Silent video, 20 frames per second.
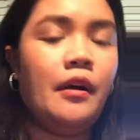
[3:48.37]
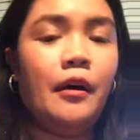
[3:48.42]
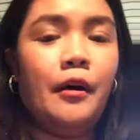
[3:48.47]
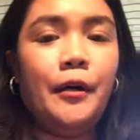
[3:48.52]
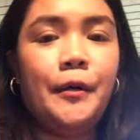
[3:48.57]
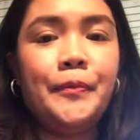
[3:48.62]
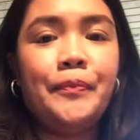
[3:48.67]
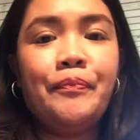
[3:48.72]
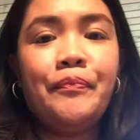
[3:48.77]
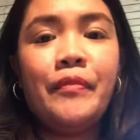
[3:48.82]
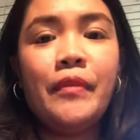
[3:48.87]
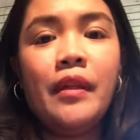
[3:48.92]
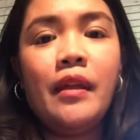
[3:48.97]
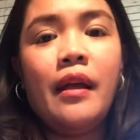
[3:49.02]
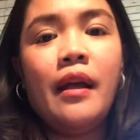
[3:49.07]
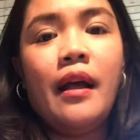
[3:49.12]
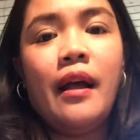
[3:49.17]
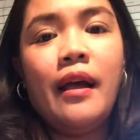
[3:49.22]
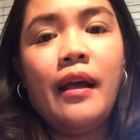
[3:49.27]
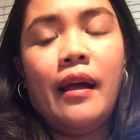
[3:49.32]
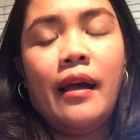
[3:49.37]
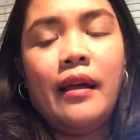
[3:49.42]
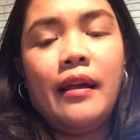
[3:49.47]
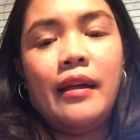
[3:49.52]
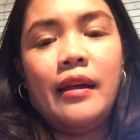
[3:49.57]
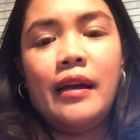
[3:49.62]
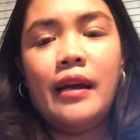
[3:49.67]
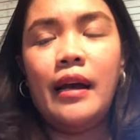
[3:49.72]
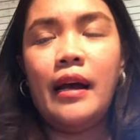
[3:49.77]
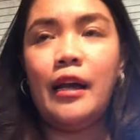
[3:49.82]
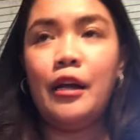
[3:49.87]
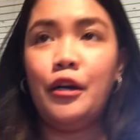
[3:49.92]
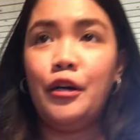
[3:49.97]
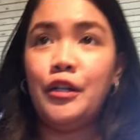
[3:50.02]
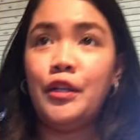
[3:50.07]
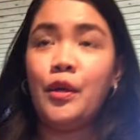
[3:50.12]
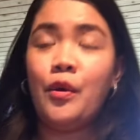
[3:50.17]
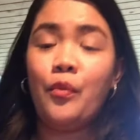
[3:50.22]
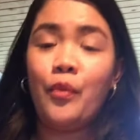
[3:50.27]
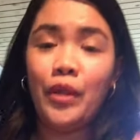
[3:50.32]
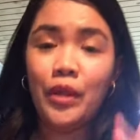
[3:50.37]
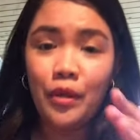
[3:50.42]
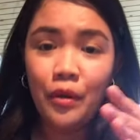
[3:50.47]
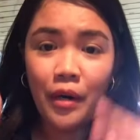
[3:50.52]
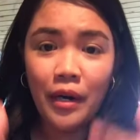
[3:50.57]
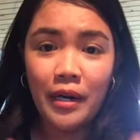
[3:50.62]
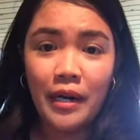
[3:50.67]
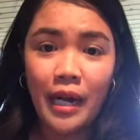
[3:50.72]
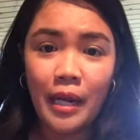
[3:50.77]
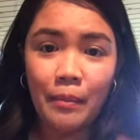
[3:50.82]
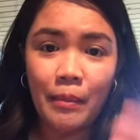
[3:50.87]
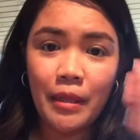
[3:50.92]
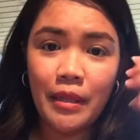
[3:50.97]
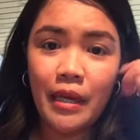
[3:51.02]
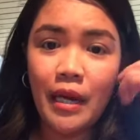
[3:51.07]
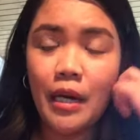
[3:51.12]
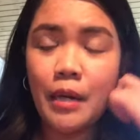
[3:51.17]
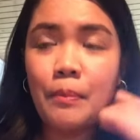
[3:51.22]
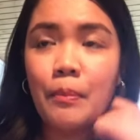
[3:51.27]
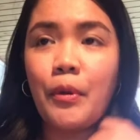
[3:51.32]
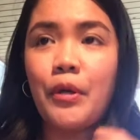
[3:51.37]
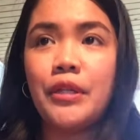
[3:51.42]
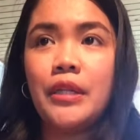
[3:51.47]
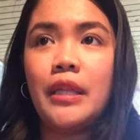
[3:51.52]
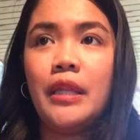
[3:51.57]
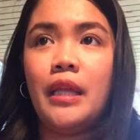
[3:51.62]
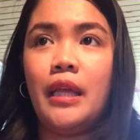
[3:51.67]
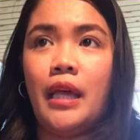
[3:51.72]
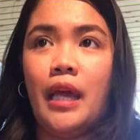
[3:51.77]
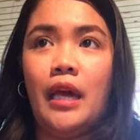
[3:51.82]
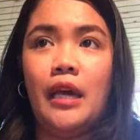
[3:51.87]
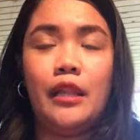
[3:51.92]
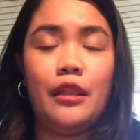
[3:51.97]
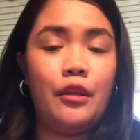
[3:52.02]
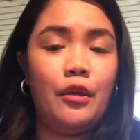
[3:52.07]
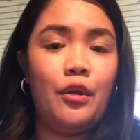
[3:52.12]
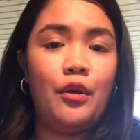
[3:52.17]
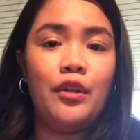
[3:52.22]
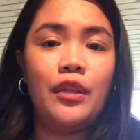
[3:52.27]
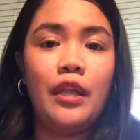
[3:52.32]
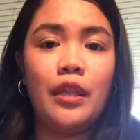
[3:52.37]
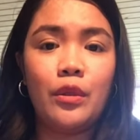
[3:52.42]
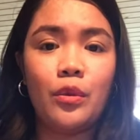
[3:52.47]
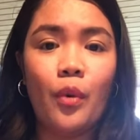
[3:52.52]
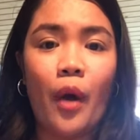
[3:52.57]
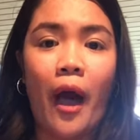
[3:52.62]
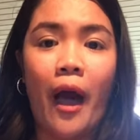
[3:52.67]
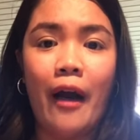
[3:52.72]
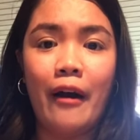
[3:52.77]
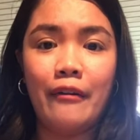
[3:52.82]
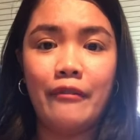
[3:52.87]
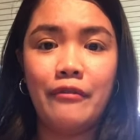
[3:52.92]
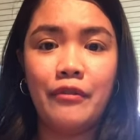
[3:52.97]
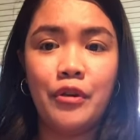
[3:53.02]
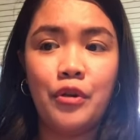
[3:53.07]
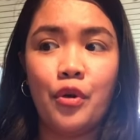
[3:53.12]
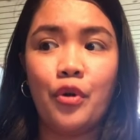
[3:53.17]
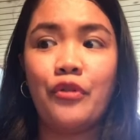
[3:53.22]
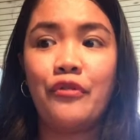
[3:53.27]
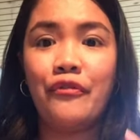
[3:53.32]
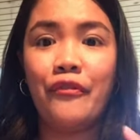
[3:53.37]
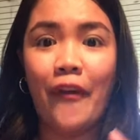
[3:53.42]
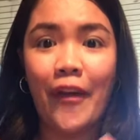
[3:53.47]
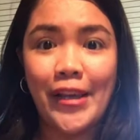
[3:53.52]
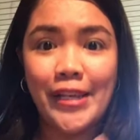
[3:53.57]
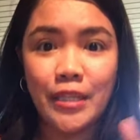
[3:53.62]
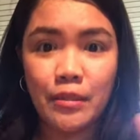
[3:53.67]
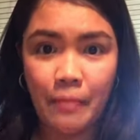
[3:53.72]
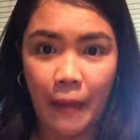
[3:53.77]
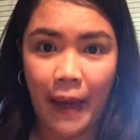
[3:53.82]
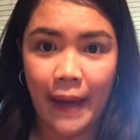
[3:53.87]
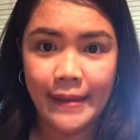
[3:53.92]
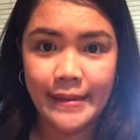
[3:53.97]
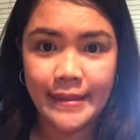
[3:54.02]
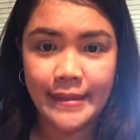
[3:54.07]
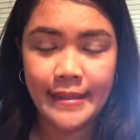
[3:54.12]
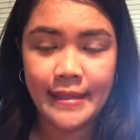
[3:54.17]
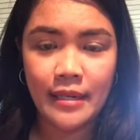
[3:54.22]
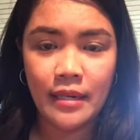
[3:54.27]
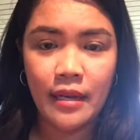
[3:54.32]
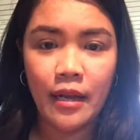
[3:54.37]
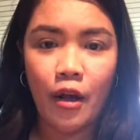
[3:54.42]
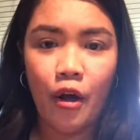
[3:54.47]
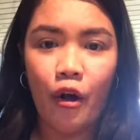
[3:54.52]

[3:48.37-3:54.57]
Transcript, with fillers: Oh. Ayon, when you arrive in the airport in the gate, you need to have your face mask.